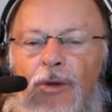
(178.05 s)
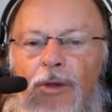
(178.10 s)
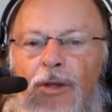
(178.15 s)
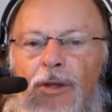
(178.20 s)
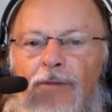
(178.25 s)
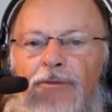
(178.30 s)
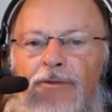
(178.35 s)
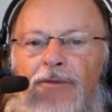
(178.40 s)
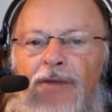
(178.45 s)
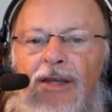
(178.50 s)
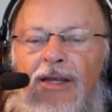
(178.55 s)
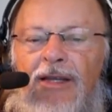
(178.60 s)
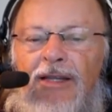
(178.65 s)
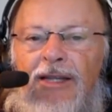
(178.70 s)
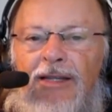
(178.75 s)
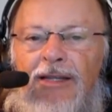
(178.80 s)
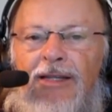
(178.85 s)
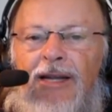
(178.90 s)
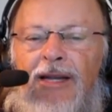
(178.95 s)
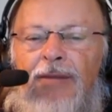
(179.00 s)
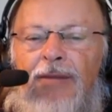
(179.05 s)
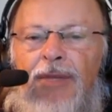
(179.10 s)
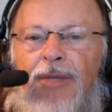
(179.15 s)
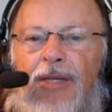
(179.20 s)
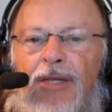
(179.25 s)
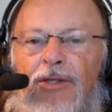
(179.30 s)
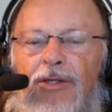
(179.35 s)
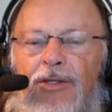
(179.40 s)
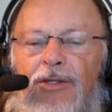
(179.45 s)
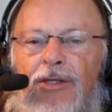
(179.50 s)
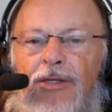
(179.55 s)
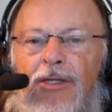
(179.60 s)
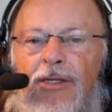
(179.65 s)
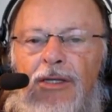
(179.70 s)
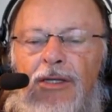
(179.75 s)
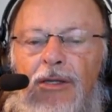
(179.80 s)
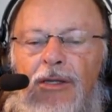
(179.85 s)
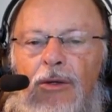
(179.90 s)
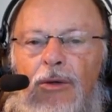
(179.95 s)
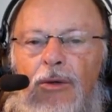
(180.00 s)
verdadeiramente
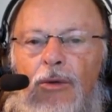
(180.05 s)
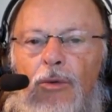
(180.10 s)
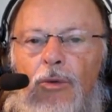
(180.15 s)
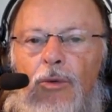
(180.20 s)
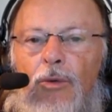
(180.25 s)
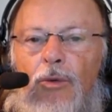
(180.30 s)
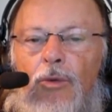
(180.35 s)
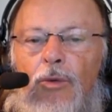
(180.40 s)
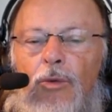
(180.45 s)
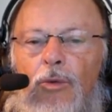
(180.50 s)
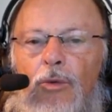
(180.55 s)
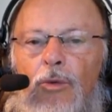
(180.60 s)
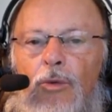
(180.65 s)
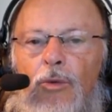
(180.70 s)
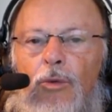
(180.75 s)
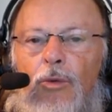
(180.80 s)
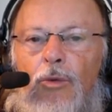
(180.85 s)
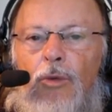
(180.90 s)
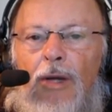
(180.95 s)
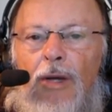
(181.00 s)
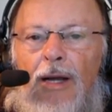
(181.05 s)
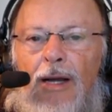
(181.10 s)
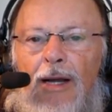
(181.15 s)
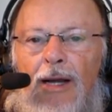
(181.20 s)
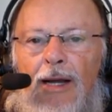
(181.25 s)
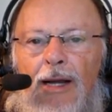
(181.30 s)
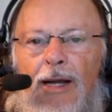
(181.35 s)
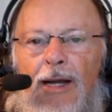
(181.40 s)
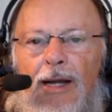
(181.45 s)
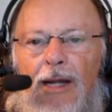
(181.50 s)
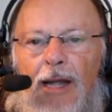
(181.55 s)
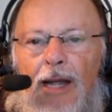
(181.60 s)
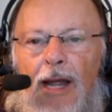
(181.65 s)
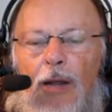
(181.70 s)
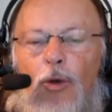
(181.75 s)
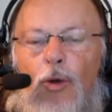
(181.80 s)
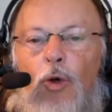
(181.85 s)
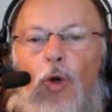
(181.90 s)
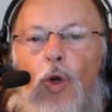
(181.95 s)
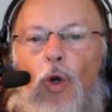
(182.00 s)
o, a, a
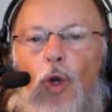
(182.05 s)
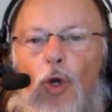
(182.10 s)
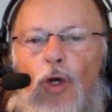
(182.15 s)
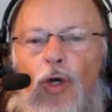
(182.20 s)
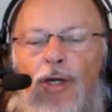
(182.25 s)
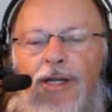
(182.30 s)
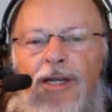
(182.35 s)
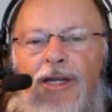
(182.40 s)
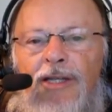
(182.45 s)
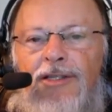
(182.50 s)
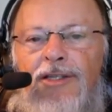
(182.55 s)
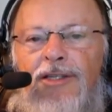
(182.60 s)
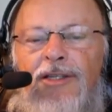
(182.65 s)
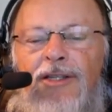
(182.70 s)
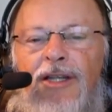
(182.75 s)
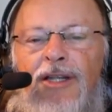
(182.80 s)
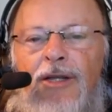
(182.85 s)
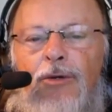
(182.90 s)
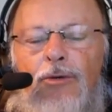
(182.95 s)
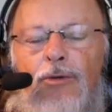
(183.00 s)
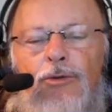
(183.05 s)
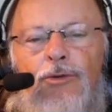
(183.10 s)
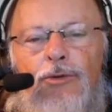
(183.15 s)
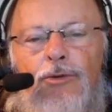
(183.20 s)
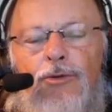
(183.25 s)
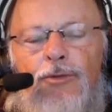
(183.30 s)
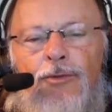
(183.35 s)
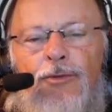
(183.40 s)
glória de Deus.